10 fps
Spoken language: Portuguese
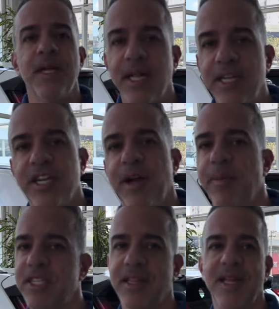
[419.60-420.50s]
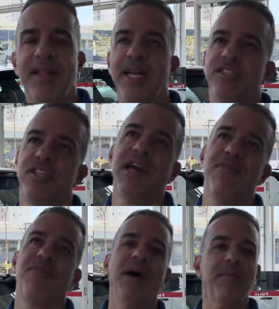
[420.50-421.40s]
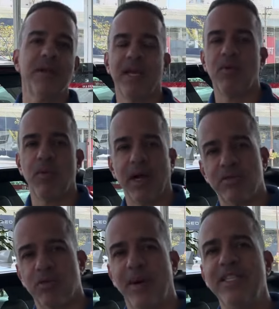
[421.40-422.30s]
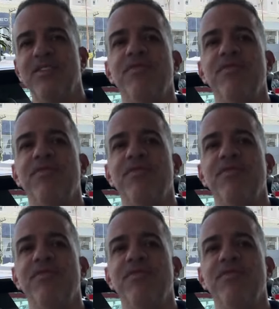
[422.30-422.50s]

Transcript: Tá, Tiagão, mas já tem teste na fábrica aí com carros com mais de